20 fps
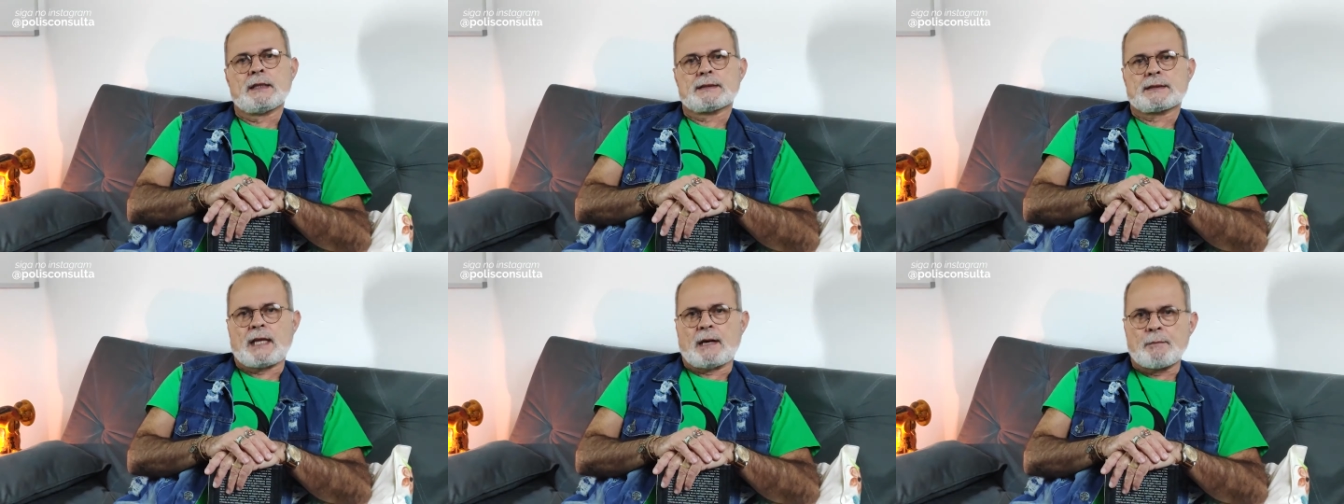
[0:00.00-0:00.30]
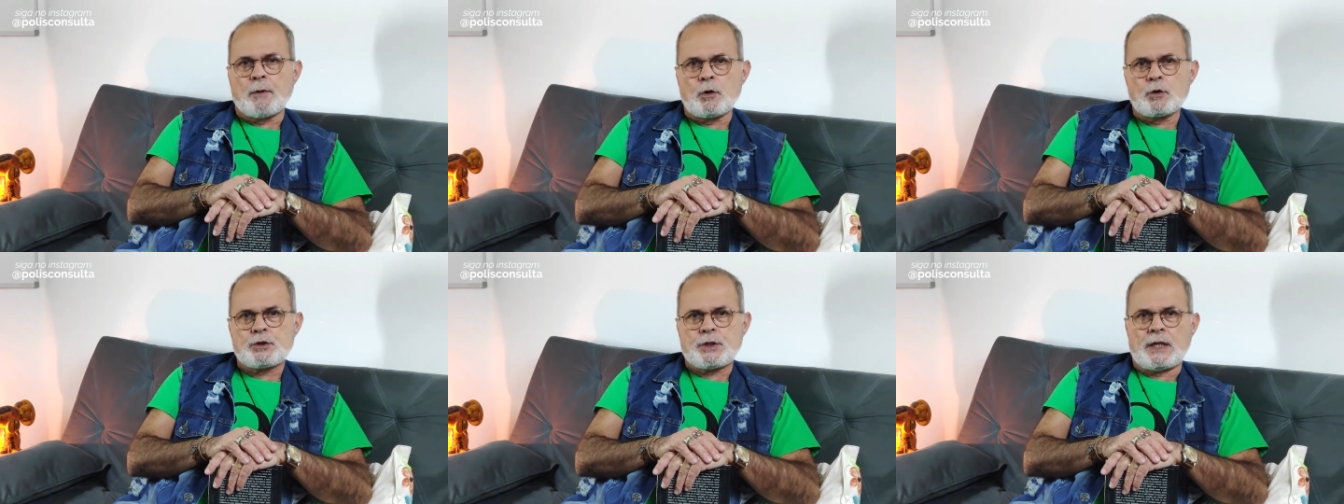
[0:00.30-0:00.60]
Tá
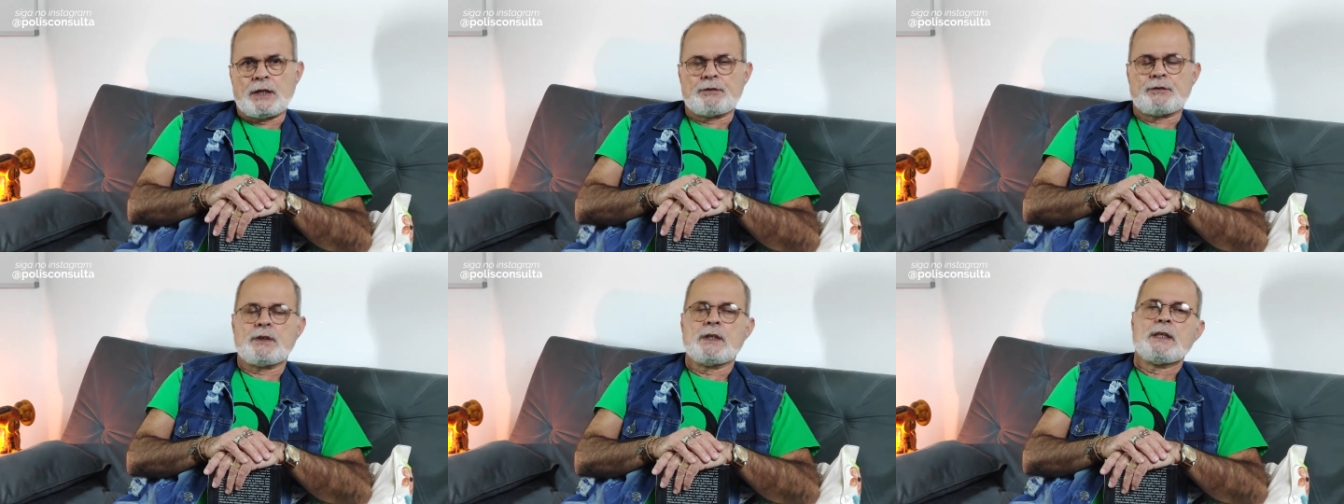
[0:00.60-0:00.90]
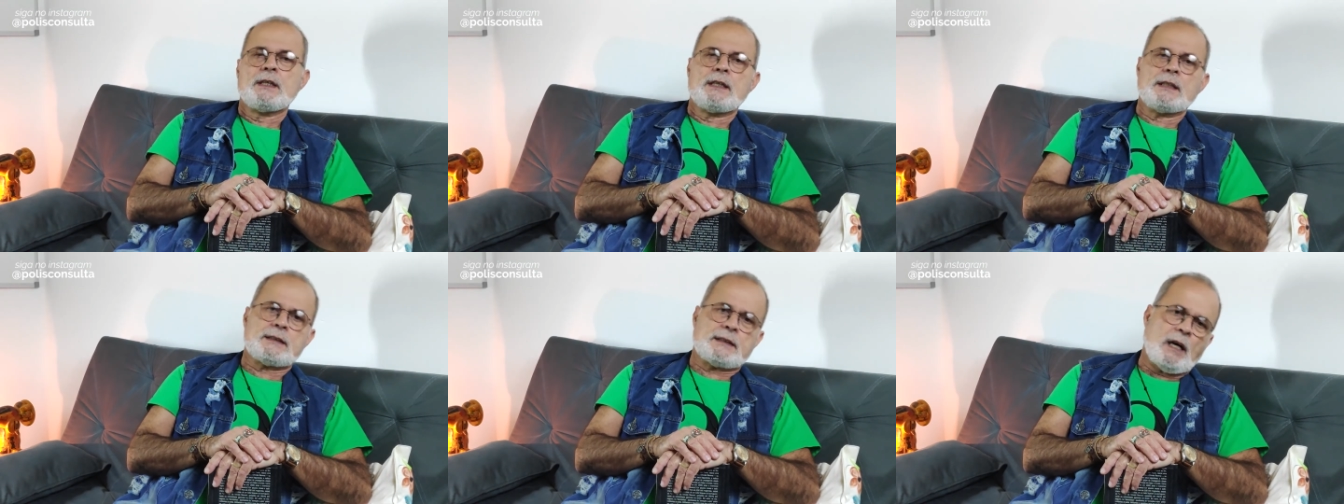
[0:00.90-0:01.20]
bom, gente?
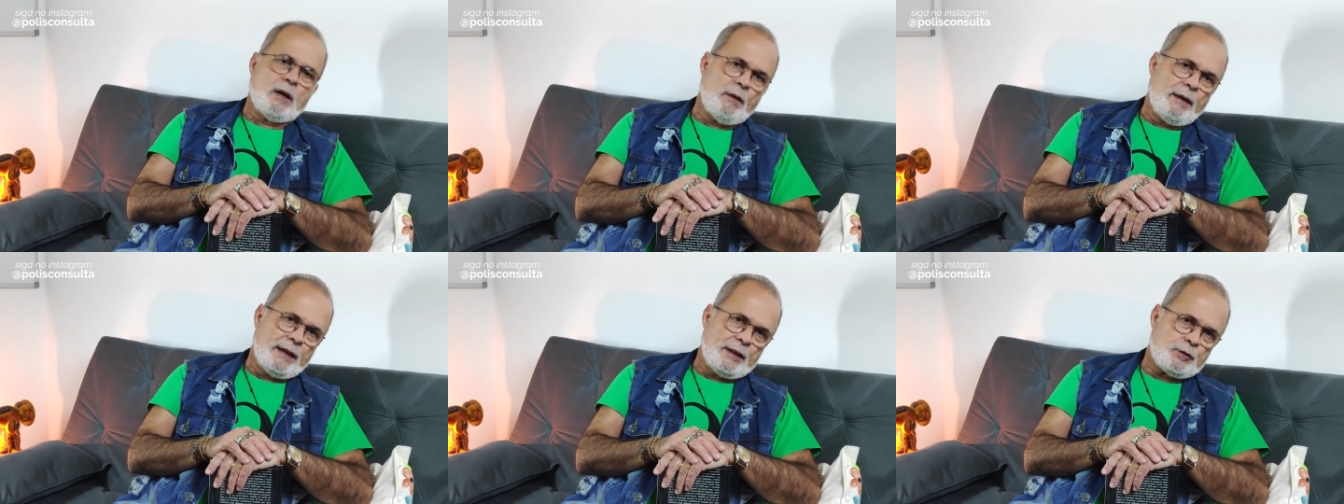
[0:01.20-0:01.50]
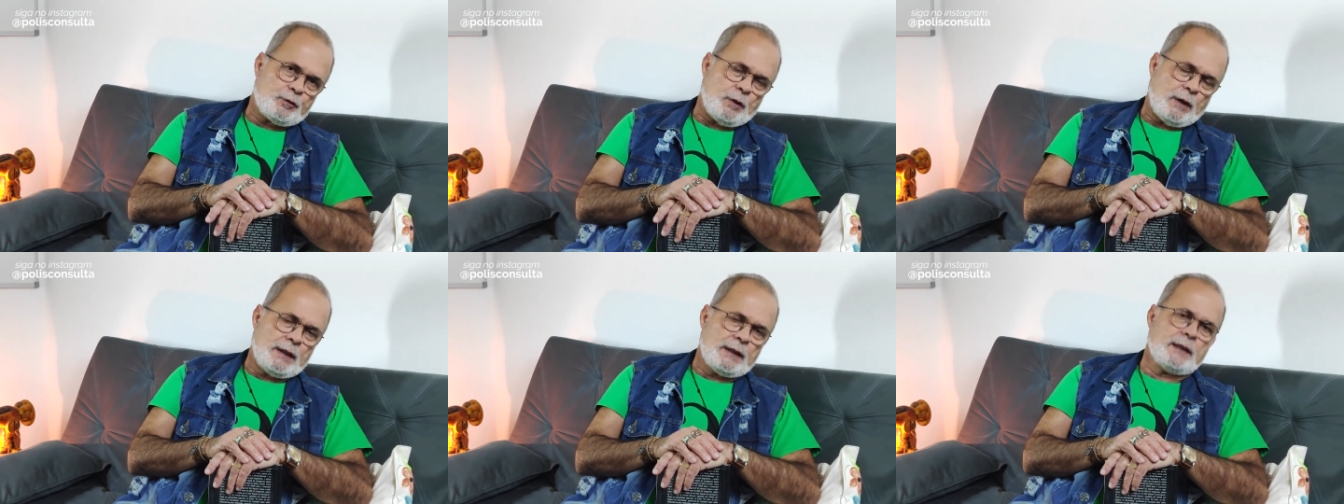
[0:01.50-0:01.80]
Então é
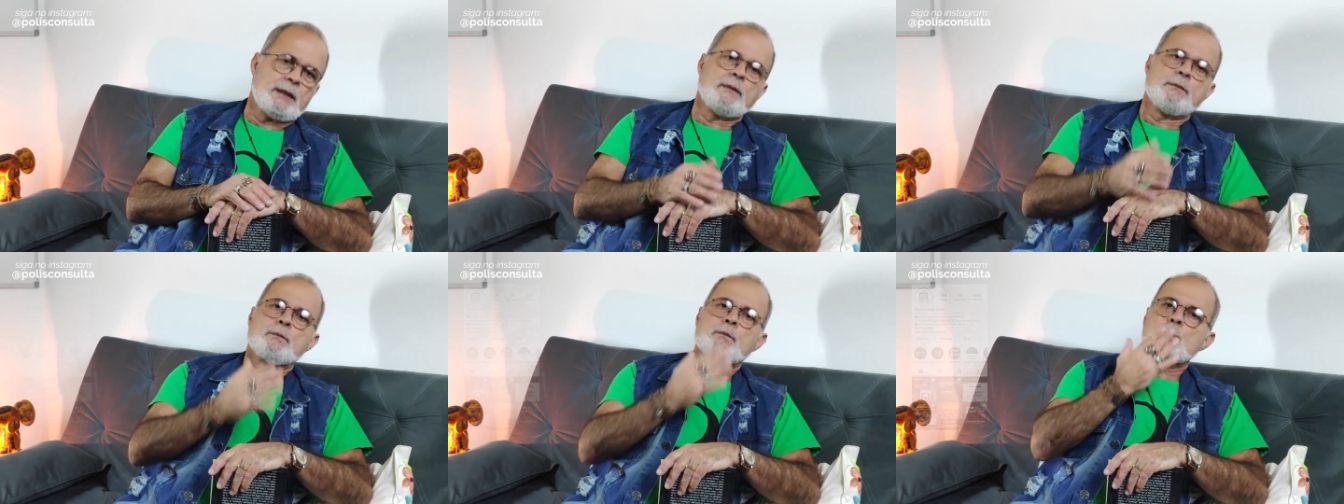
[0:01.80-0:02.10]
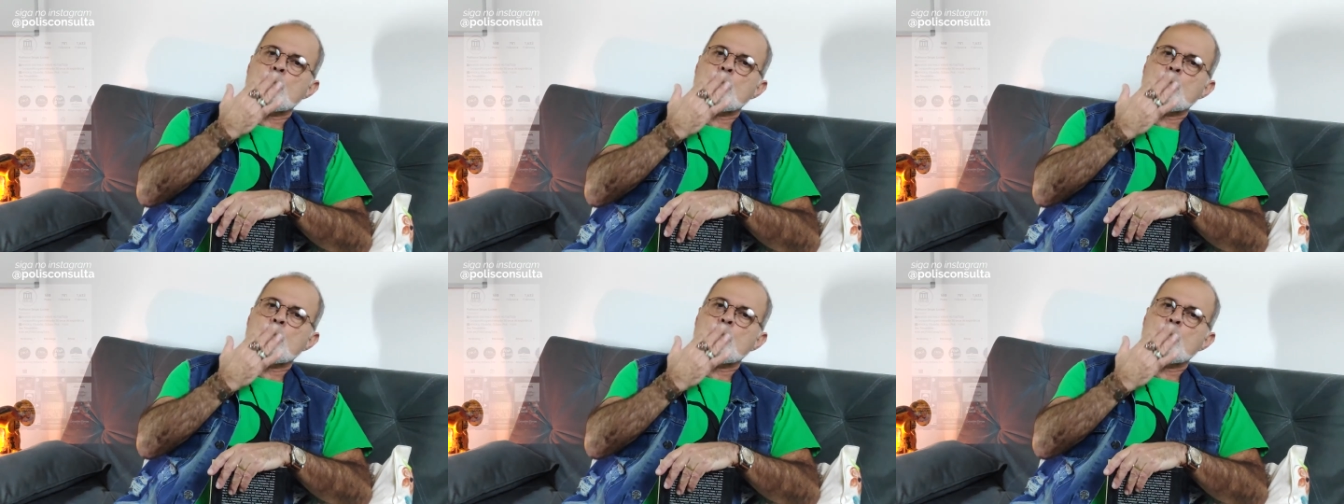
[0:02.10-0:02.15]
isso aí.